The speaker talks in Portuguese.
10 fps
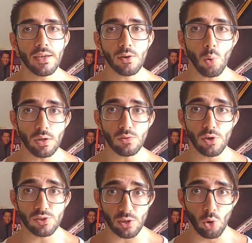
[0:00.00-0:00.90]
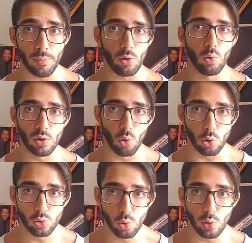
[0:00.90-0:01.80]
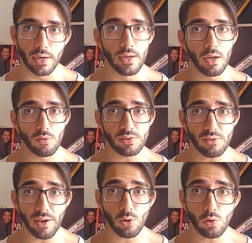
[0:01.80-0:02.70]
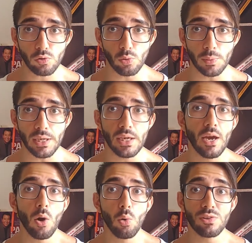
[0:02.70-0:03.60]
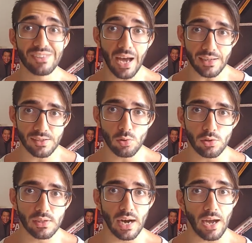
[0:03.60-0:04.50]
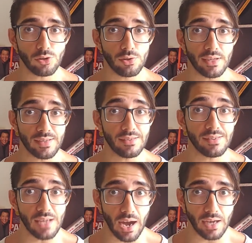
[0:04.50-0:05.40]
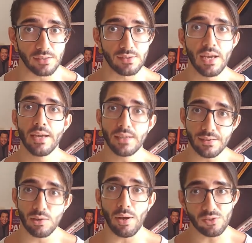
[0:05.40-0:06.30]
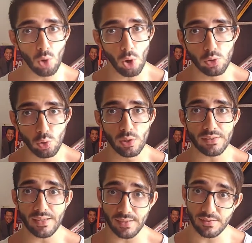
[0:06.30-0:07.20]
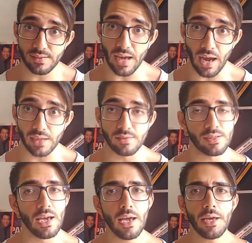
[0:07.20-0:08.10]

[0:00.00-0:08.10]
E quando você come alguma gordura, você vai consumir os ácidos graxos essenciais, que são as gorduras essenciais.